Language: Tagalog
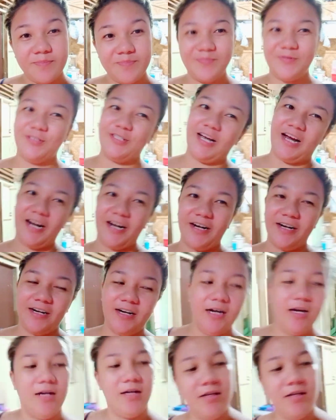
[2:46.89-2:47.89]
Char!
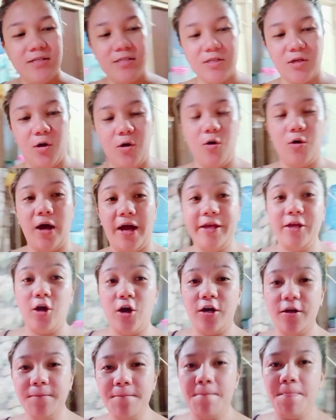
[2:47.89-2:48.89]
So,
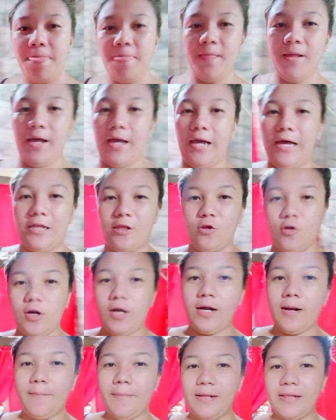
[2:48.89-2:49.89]
ngayon, ito na
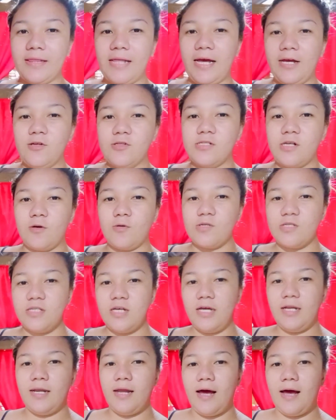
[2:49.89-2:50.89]
naman tayo sa
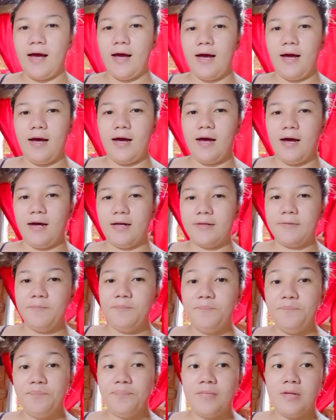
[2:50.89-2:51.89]
kusina at
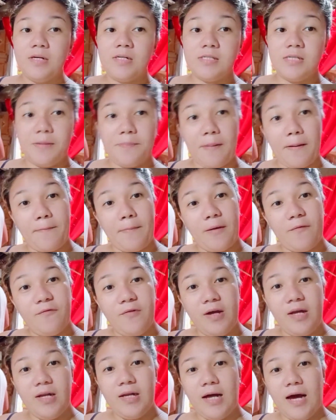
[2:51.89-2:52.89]
si Papa
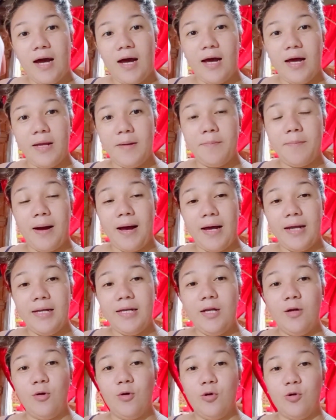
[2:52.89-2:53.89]
Vin ay may
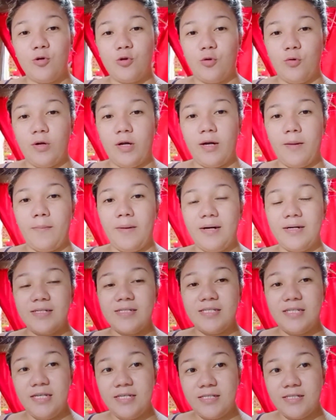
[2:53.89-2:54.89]
niluluto na namang
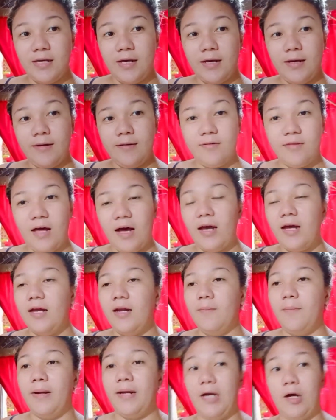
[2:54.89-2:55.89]
sisig dahil
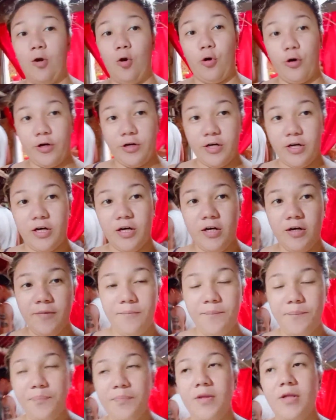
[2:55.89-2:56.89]
may nag-order.
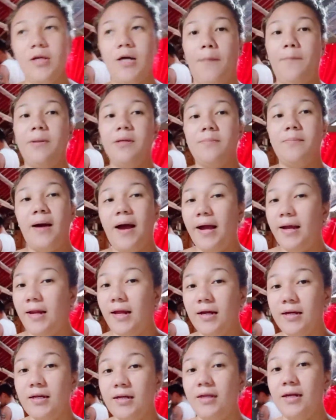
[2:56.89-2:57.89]
Kapitbahay
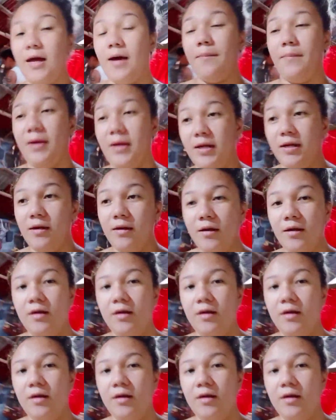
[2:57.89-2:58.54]
lang din namin.